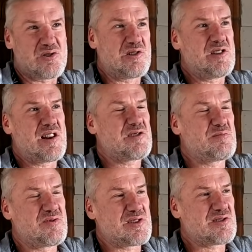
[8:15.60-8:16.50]
Czyli inaczej
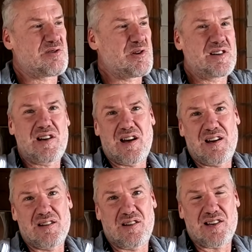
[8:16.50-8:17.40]
mówiąc,
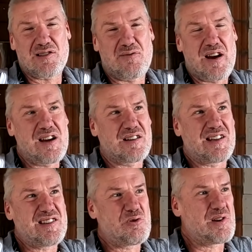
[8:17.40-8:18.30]
kuchenka gazowa
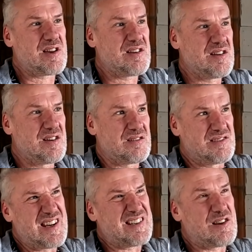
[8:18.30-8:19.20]
generuje,
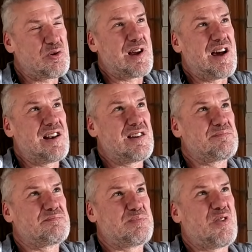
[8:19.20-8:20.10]
nie generuje, ale
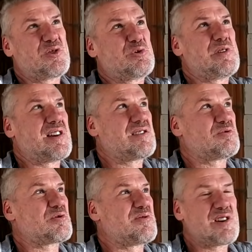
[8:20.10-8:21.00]
powoduje
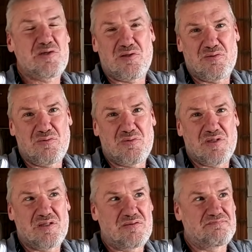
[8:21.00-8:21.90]
dużo większą,
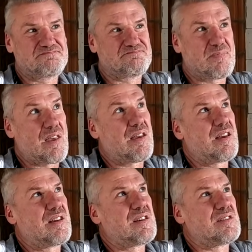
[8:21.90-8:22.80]

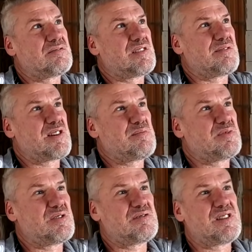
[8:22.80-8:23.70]
e, ja
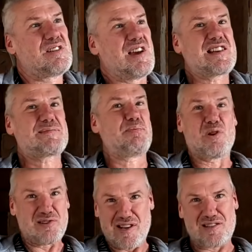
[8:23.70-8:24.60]
wiem, no,
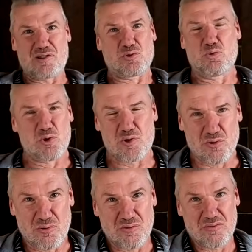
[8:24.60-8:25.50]
eksplozję tego
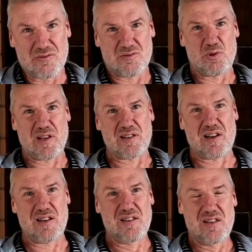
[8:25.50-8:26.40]
tłuszczu,
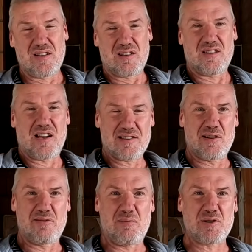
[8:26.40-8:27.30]
kuchenka
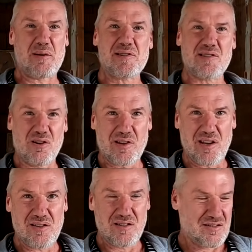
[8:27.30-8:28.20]
gazowa, bo tam jest
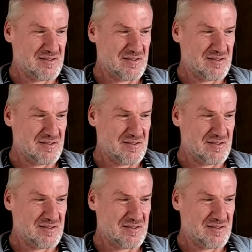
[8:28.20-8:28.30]
ogień,